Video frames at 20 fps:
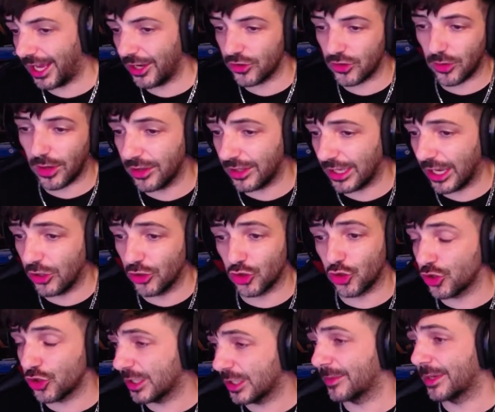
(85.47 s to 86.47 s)
los
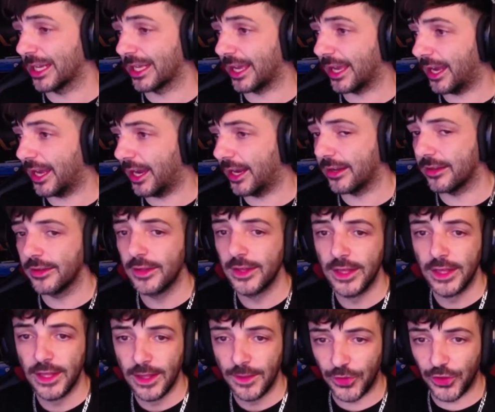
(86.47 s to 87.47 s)
otros se van a quejar.
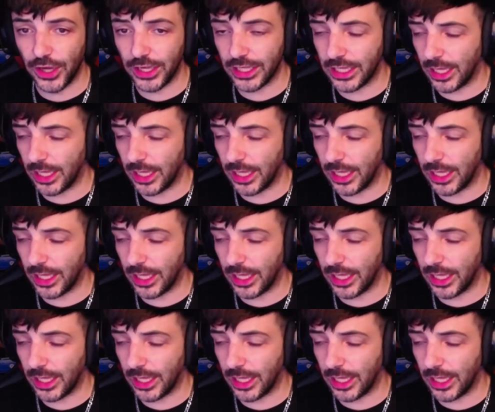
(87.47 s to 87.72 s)
Entonces, en